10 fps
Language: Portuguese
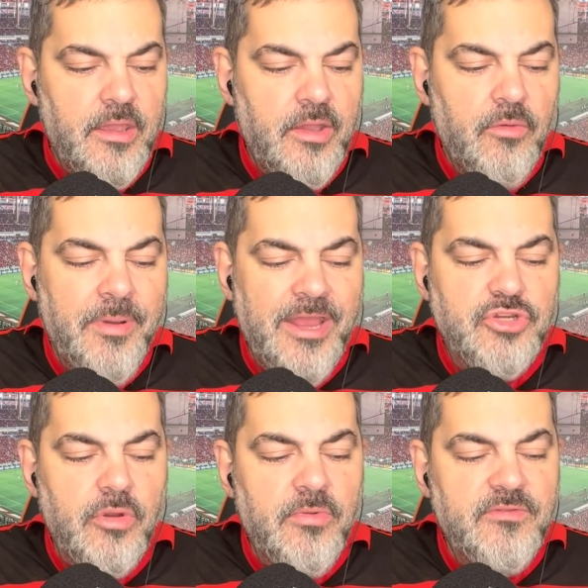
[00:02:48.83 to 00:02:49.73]
É, o
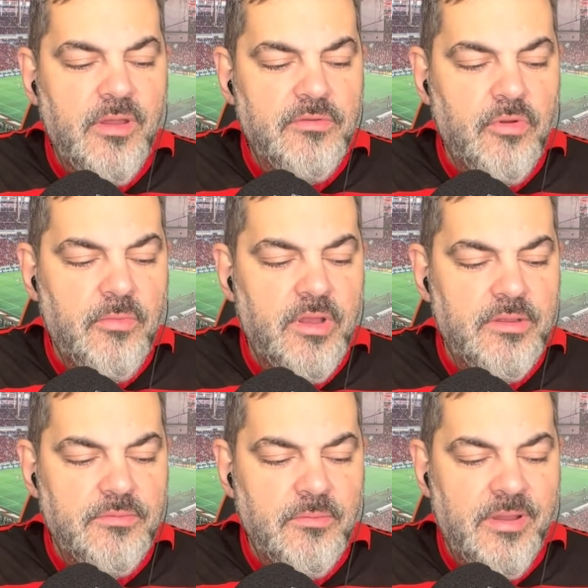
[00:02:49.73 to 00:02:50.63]
Braz toma,
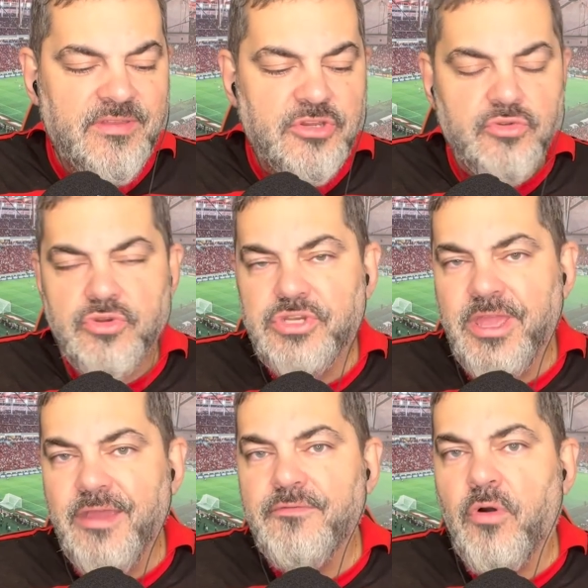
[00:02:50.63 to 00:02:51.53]
toma umas atitudes
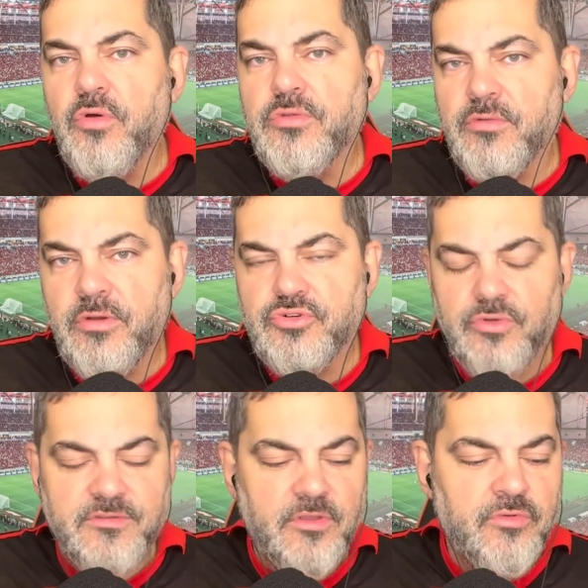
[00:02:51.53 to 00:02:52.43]
que revoltam né, os
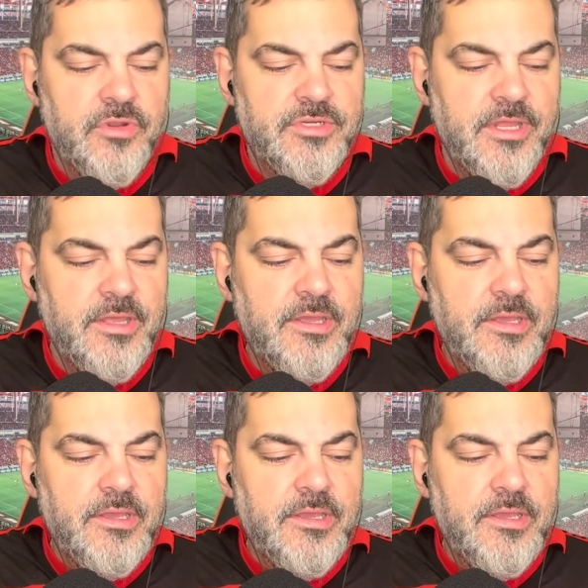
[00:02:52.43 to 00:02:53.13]
torcedores, né?